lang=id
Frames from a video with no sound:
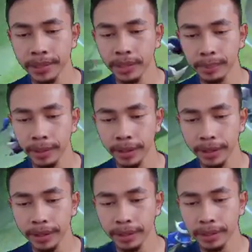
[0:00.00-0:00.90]
Hero yang
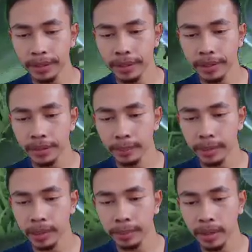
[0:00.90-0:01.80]
pakai
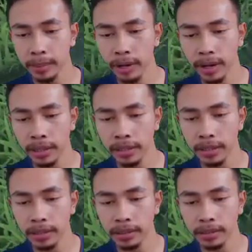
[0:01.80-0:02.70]
yang pakai apa? Bola
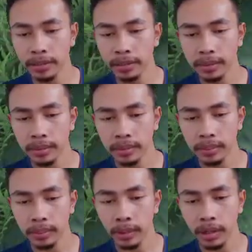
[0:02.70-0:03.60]
kaki ya?
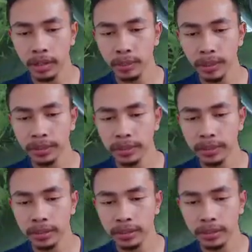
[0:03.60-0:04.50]
Bola kaki bukan
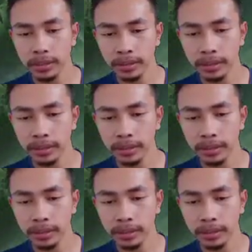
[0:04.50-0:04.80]
sih?